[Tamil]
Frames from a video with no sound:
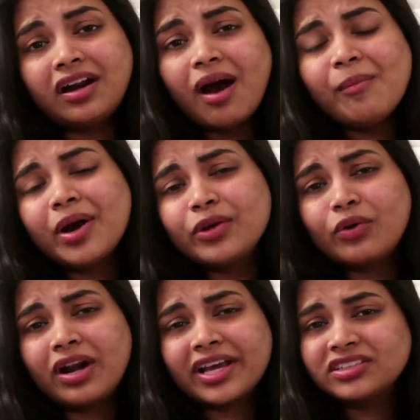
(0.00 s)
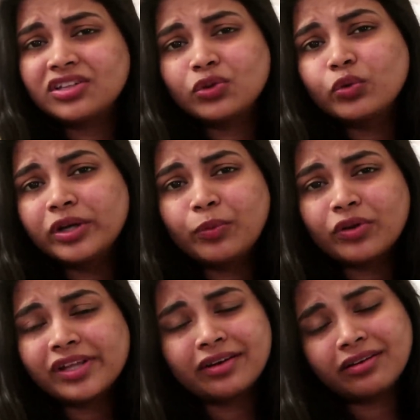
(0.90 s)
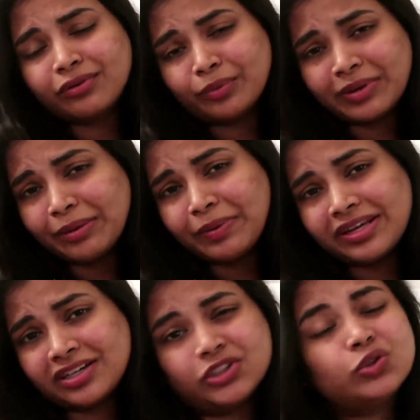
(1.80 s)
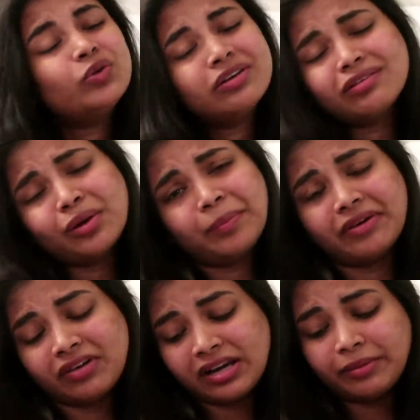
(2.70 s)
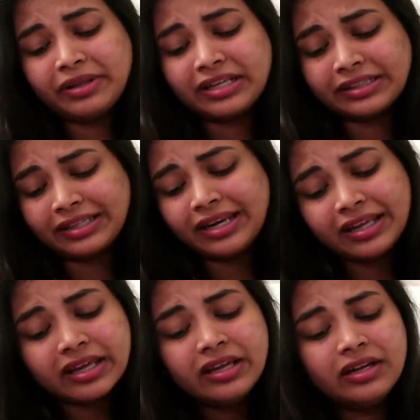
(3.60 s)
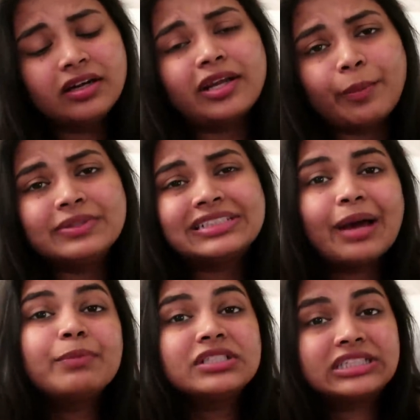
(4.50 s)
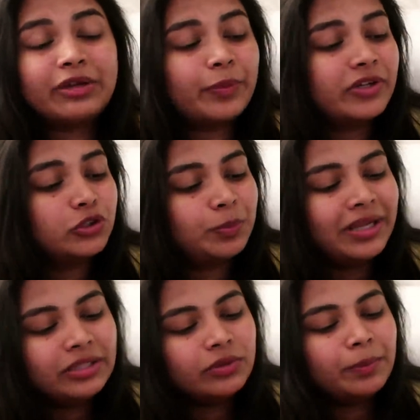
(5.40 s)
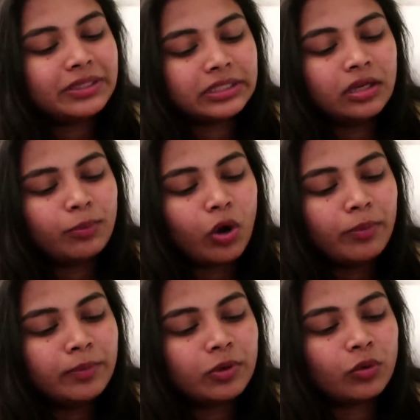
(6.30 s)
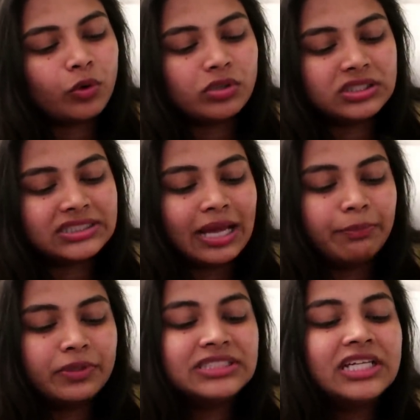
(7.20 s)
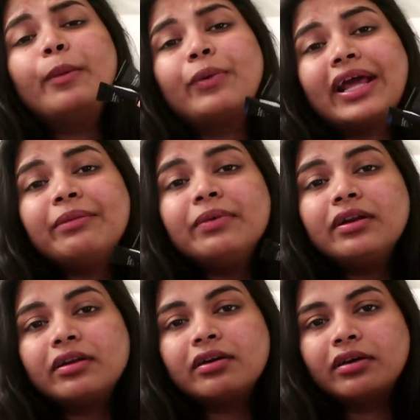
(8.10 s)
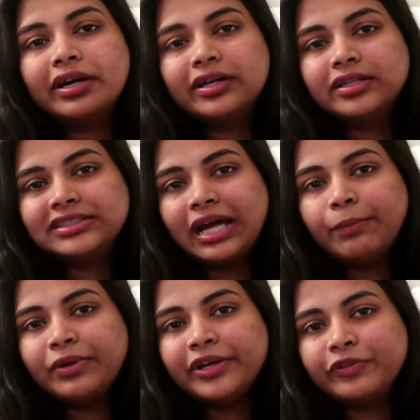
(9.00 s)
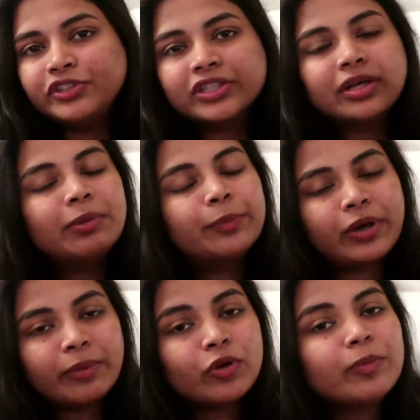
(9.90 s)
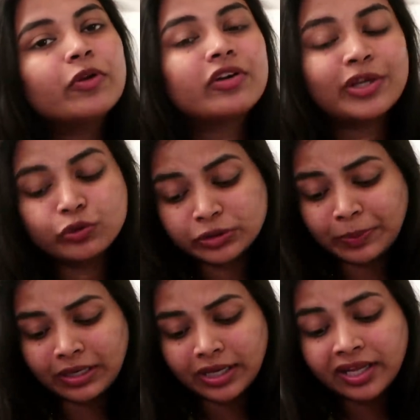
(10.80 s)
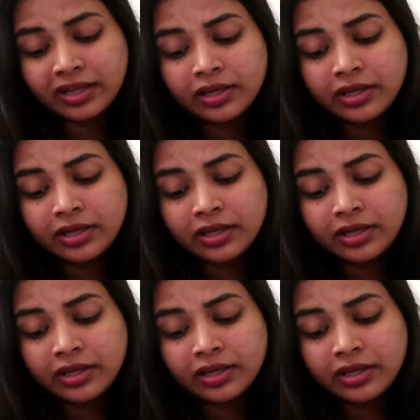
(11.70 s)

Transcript: ராம் மாதிரி ஒரு லக்கேஜ் நான் தூக்கிட்டு போகிறது எனக்கு ஒரு மிகப்பெரிய கஷ்டம் இருந்தாலும் பரவாயில்ல அப்படிங்கிறதுனால நான் எப்பவுமே சாம்பிள் சேவ் பண்ணி வச்சுப்பேன் இது வந்து பார்த்தீங்கன்னா பாபி ப்ரௌனோட சாம்பிள்ஸ் ப்ரைமர் ரெண்டு சாம்பிள் எடுத்து வச்சிருக்கேன் பட் ப்ரைமரி பிறகு நான் யூஸ் பண்ணல